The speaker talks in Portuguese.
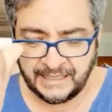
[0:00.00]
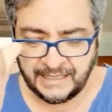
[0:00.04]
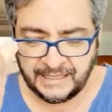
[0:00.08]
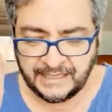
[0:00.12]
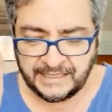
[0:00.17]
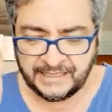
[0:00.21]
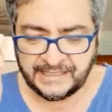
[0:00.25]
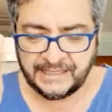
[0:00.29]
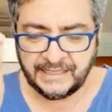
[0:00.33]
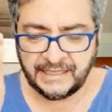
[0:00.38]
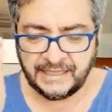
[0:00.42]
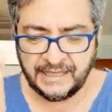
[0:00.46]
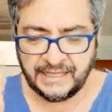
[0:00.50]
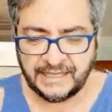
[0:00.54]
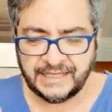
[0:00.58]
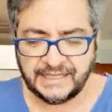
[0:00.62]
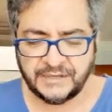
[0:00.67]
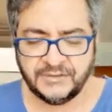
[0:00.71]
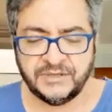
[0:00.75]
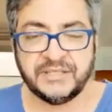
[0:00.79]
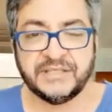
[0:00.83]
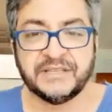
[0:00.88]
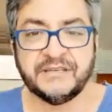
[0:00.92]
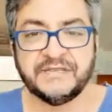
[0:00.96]
Esse
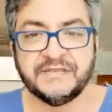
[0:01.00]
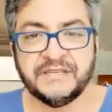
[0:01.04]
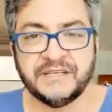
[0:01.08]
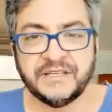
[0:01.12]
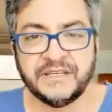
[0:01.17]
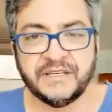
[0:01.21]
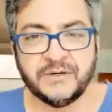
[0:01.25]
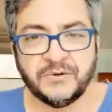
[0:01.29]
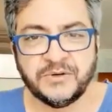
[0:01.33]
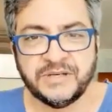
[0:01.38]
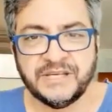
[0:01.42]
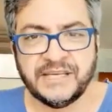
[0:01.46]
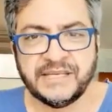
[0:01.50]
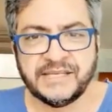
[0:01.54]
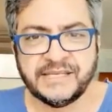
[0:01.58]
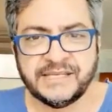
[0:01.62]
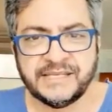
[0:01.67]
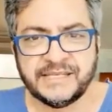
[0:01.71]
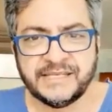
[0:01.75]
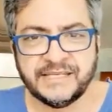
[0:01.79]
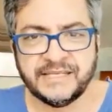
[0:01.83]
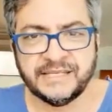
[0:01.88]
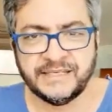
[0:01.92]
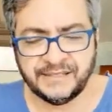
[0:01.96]
laço entre ver e
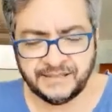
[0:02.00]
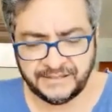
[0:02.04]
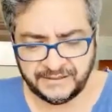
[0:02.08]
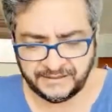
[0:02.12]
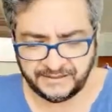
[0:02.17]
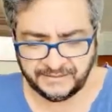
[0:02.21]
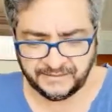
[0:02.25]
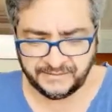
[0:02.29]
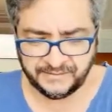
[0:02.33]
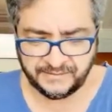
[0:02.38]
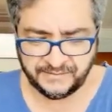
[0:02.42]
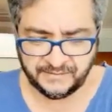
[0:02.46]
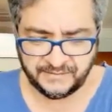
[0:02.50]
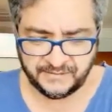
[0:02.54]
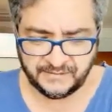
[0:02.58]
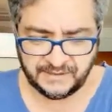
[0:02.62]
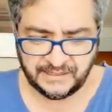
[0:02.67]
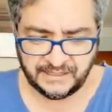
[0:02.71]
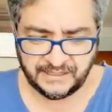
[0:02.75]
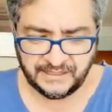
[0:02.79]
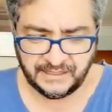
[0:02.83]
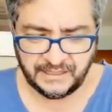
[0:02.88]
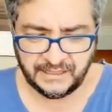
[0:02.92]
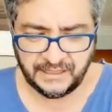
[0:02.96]
conhecer
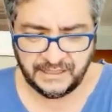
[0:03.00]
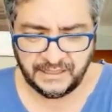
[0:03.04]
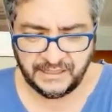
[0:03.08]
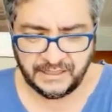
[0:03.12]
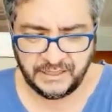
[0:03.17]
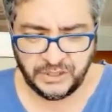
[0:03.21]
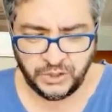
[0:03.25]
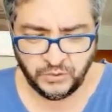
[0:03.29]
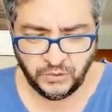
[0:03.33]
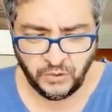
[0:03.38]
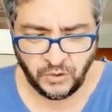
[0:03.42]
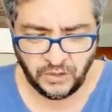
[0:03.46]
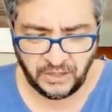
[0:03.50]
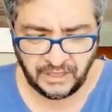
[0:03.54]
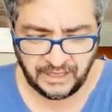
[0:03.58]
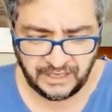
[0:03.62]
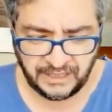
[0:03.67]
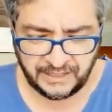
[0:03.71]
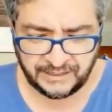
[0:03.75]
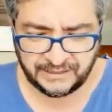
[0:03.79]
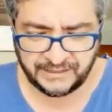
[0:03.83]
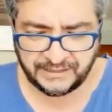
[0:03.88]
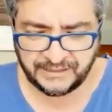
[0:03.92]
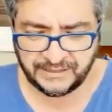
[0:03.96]
de um
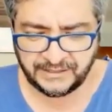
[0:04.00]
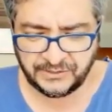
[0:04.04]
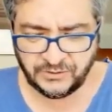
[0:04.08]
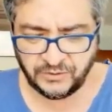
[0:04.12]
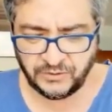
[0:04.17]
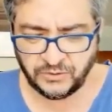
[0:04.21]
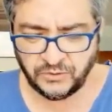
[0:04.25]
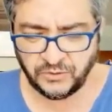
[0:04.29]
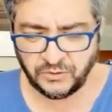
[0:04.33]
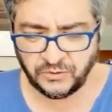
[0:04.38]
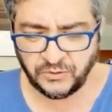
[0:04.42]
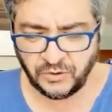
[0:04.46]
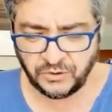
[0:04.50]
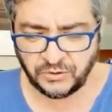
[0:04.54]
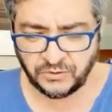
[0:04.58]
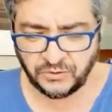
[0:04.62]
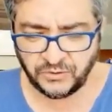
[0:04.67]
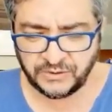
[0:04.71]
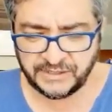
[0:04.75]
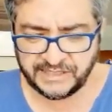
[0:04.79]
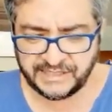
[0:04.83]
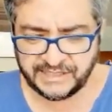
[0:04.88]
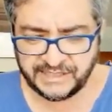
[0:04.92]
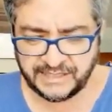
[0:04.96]
olhar que se tornou
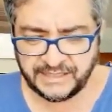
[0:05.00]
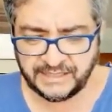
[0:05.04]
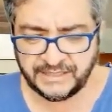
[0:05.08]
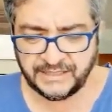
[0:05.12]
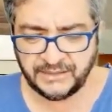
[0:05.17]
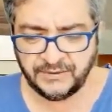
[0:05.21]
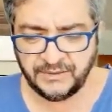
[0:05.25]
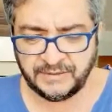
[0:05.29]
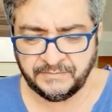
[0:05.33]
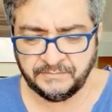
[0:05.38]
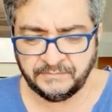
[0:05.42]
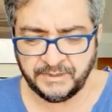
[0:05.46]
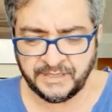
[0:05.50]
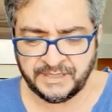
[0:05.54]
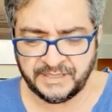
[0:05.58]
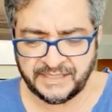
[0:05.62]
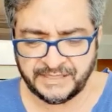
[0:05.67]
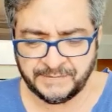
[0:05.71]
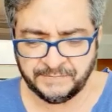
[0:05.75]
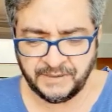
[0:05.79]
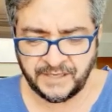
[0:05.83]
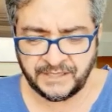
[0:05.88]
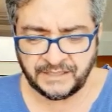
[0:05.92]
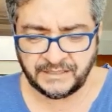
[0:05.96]
cognoscente, não
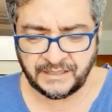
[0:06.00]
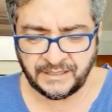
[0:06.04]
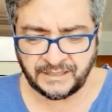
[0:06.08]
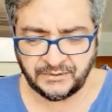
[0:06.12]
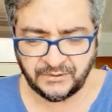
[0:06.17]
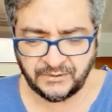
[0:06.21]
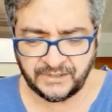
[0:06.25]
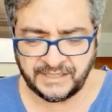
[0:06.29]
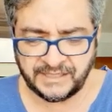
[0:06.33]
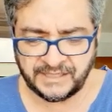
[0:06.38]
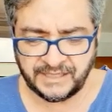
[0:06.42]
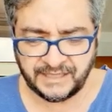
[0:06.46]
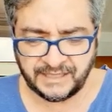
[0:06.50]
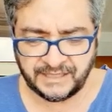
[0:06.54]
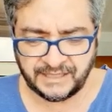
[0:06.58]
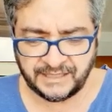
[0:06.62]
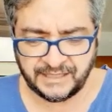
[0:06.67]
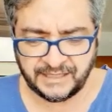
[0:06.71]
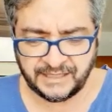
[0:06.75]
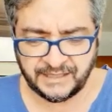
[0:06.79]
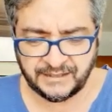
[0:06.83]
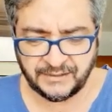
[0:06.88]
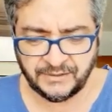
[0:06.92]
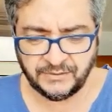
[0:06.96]
apenas espectador
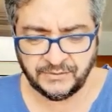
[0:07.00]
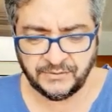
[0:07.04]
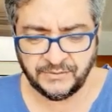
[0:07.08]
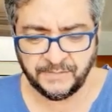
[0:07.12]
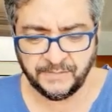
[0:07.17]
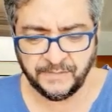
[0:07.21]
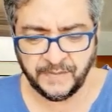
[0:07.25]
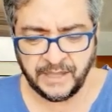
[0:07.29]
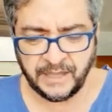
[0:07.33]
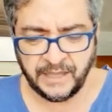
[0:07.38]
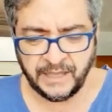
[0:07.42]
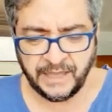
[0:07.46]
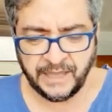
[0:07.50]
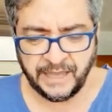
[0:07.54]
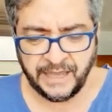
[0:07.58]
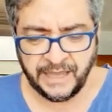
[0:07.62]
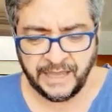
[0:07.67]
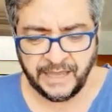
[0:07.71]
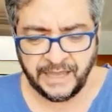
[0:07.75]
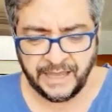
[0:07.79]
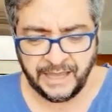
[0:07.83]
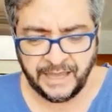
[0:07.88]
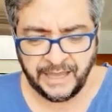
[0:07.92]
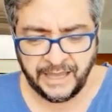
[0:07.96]
desatento,
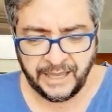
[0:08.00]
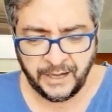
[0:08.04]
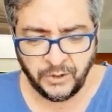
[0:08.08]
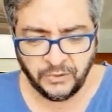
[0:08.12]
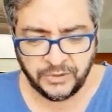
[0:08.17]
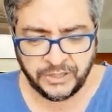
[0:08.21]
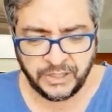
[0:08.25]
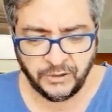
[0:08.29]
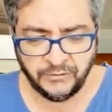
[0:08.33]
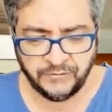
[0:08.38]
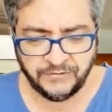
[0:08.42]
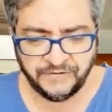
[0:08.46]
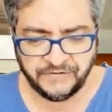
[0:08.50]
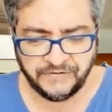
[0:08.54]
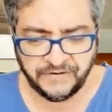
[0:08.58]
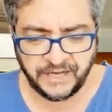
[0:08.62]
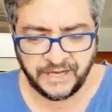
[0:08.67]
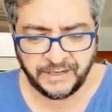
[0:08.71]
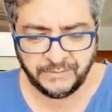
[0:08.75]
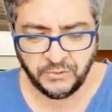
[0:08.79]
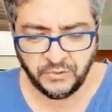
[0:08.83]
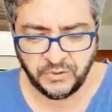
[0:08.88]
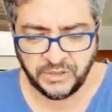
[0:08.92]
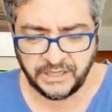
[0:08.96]
é o que o
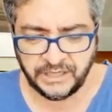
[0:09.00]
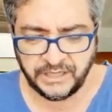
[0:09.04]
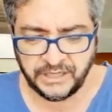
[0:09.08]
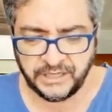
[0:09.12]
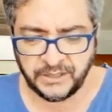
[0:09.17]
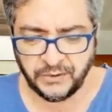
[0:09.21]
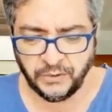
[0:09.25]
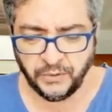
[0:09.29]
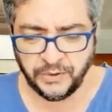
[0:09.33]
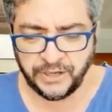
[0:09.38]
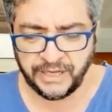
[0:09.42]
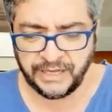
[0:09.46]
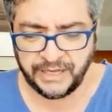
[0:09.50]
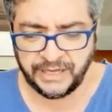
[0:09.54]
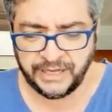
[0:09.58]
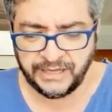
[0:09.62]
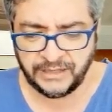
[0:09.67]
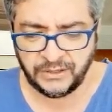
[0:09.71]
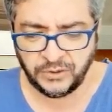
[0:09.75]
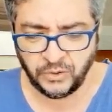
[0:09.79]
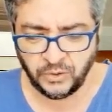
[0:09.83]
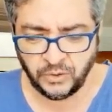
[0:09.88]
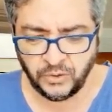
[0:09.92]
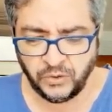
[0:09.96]
verbo grego
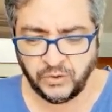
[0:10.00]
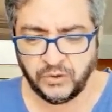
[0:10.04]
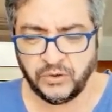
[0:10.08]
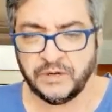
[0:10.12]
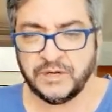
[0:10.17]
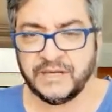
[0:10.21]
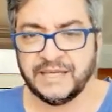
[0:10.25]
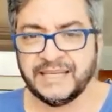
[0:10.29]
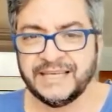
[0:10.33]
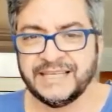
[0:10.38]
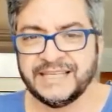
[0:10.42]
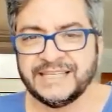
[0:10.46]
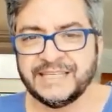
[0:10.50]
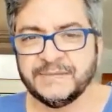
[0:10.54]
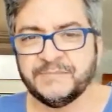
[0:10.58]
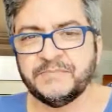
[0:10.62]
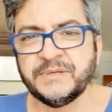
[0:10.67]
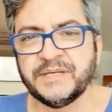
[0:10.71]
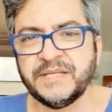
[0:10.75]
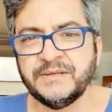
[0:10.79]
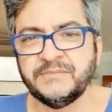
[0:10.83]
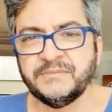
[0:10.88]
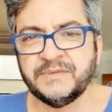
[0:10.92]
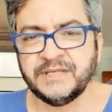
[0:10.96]
eidor
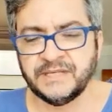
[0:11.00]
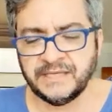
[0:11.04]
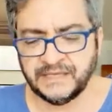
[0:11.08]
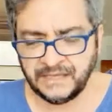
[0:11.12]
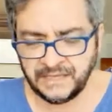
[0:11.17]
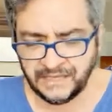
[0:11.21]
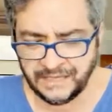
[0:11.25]
exprime.